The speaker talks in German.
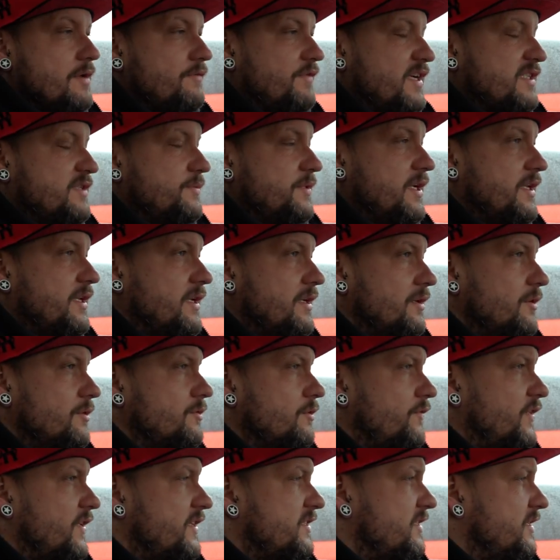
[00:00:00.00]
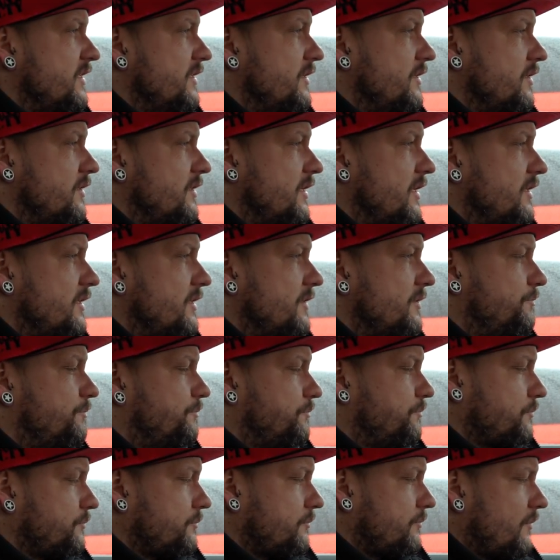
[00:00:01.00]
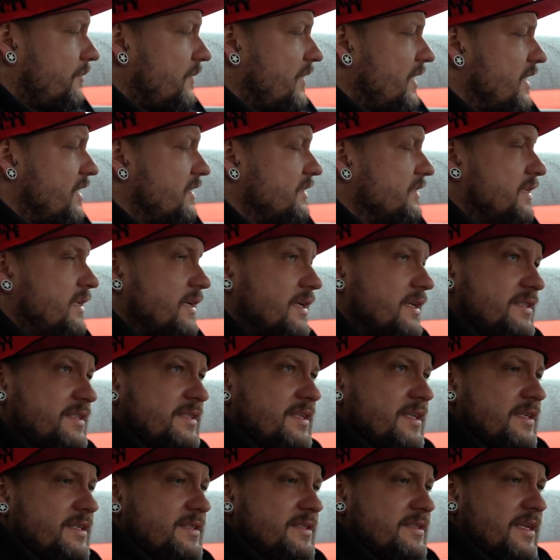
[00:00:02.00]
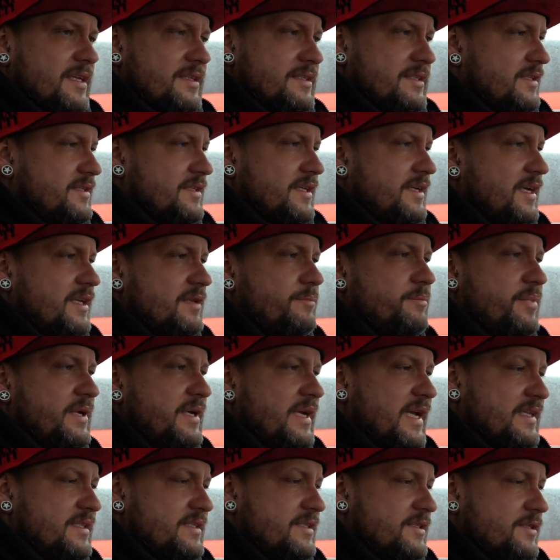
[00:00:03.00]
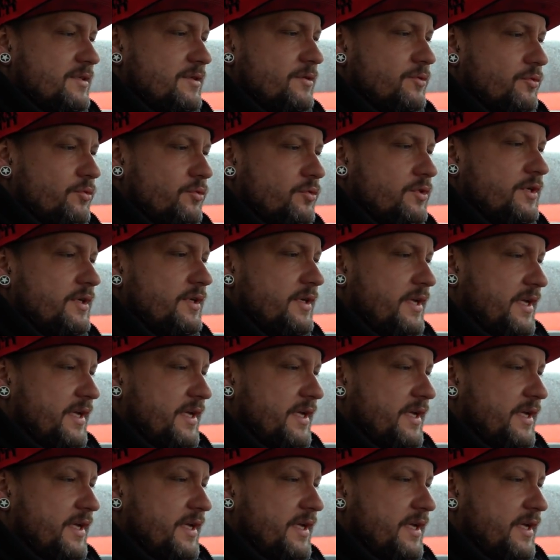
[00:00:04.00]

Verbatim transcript: Was mich an dem Auto fasziniert hat, dass das, das, das Ding hat Platz ohne